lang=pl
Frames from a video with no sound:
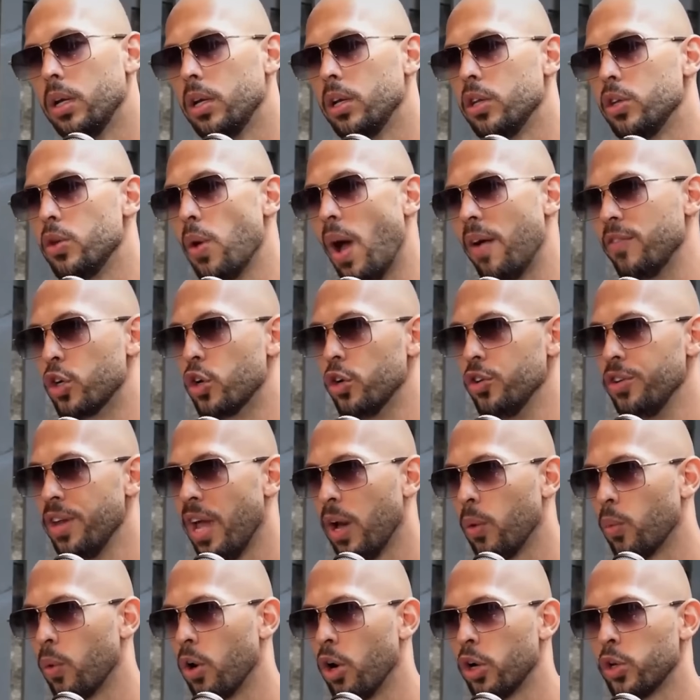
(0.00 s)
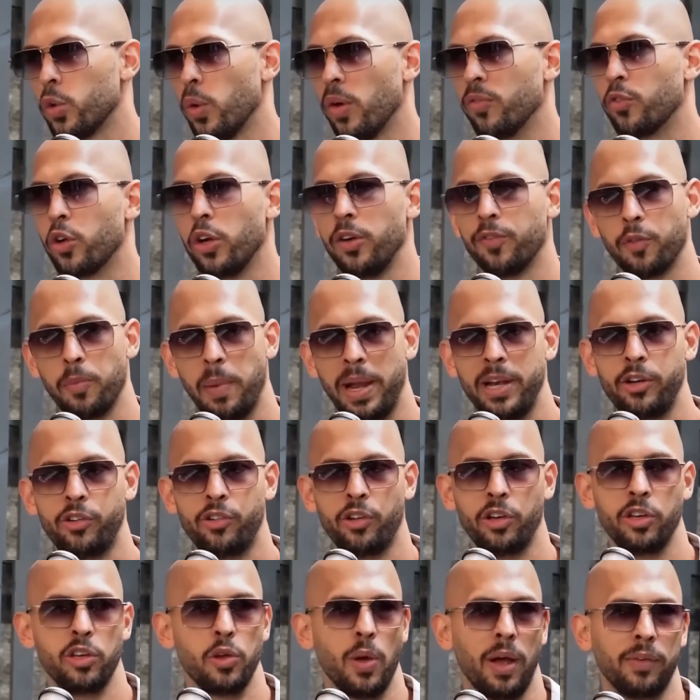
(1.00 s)
on, że nie wierzy on w
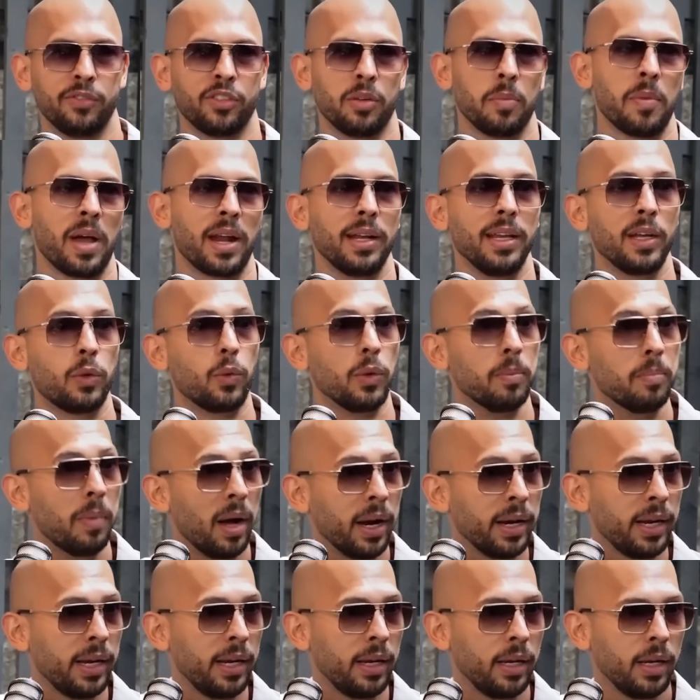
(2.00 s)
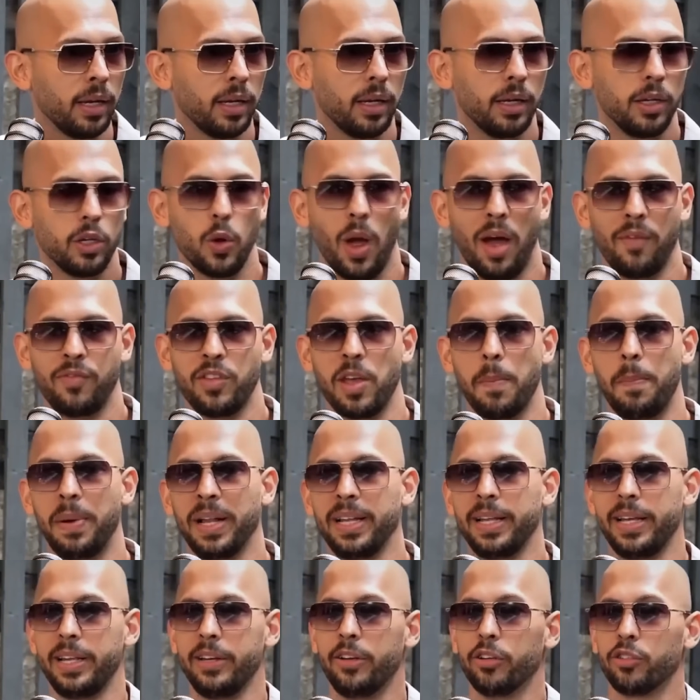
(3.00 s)
depresję, a co za tym idzie, nie
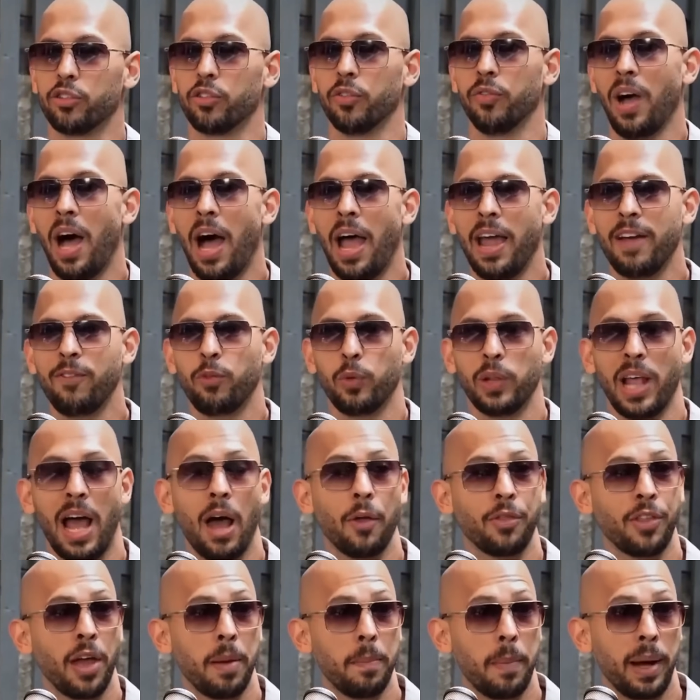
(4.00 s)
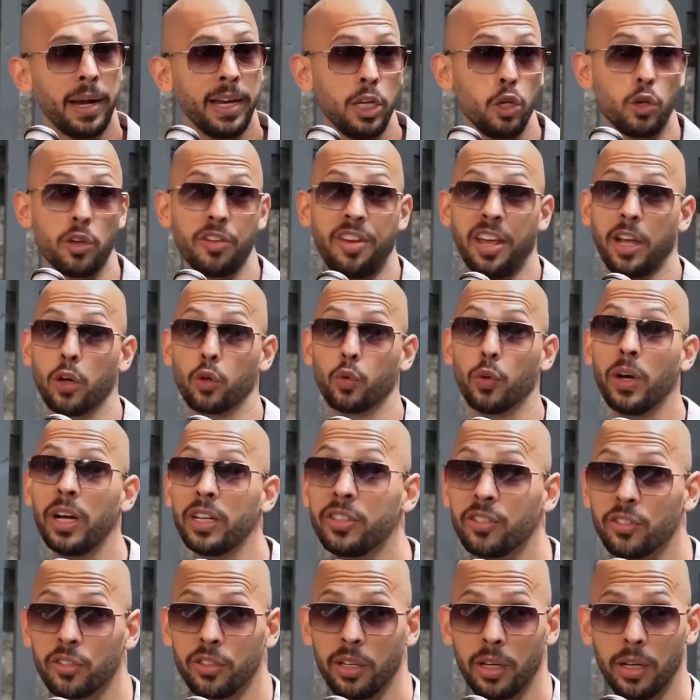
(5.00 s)
może być on osobą depresyjną.
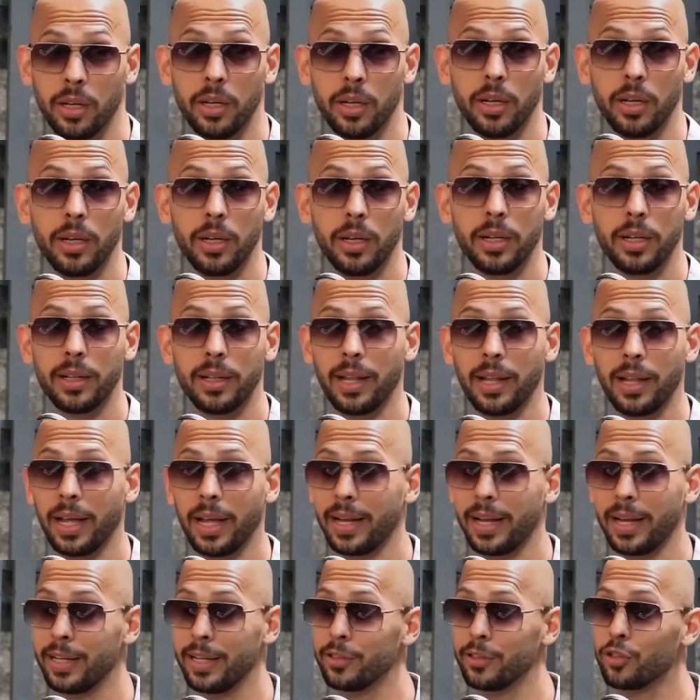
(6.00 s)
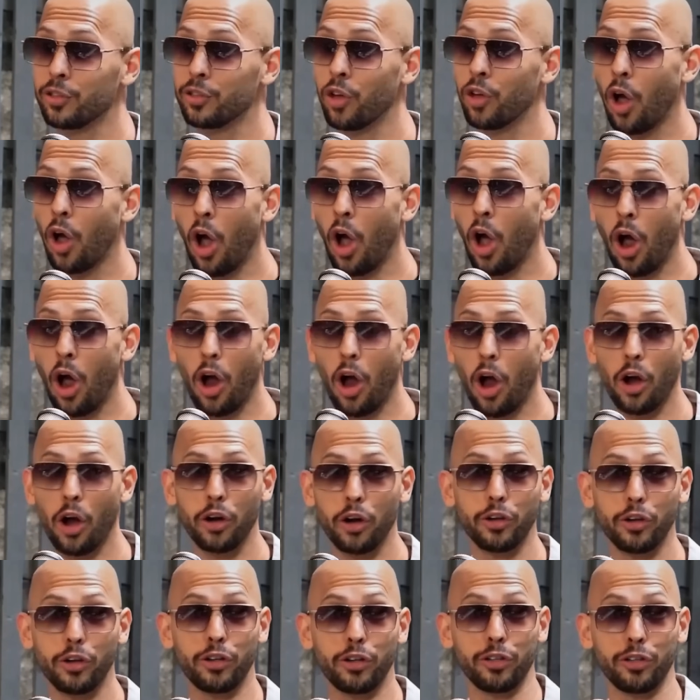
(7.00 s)
Nie może być on smutny, bo nie
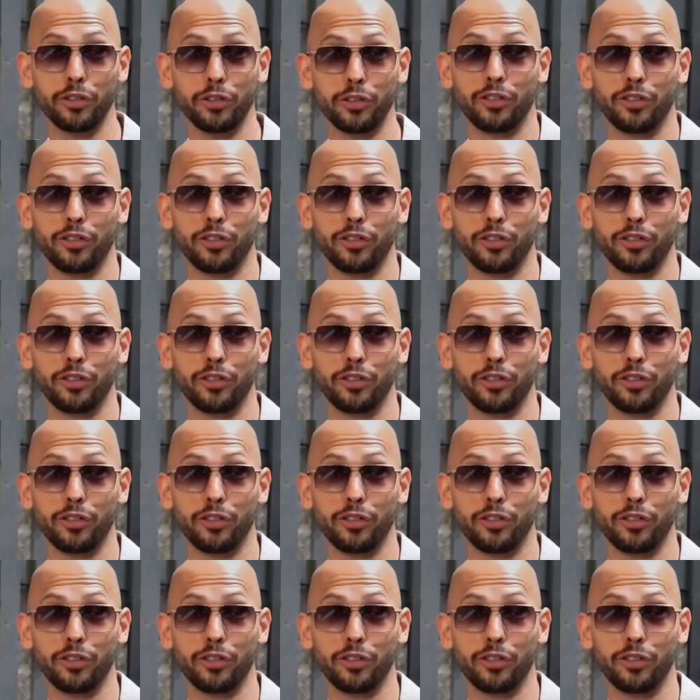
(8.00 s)
wierzy w